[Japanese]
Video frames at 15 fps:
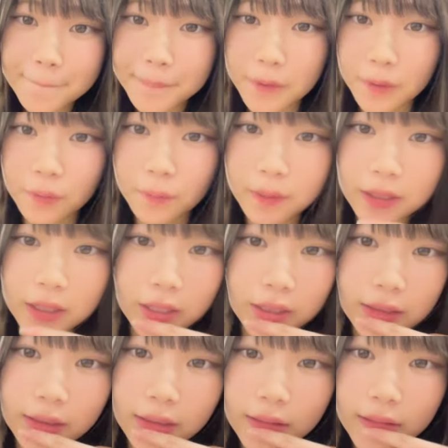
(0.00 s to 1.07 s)
とこまで行っ
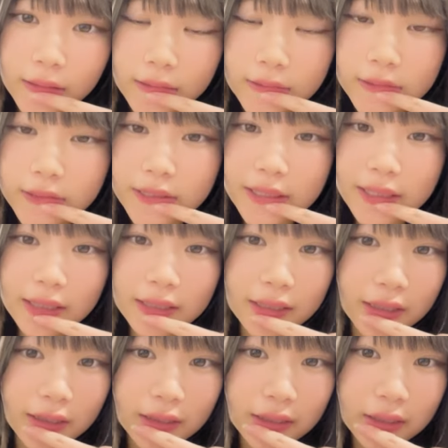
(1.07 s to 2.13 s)
て次だっ
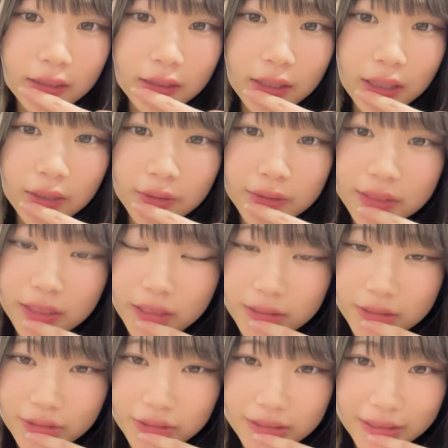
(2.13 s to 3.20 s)
ていたとしたら
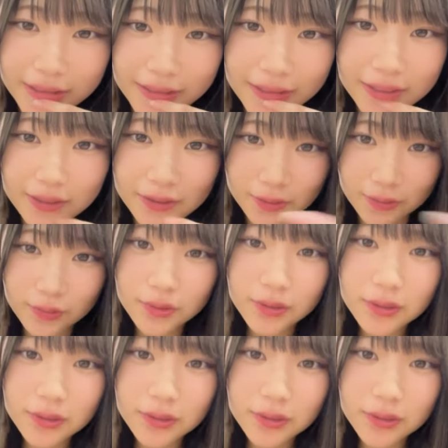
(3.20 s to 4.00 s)
13期でしょ